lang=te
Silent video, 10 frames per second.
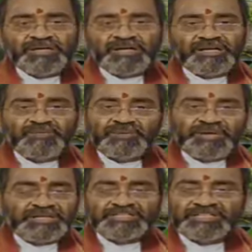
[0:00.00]
ప్రకారంగా మనం
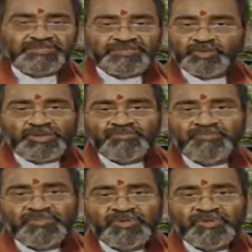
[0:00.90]
మార్గశీర్షం అంటున్నాం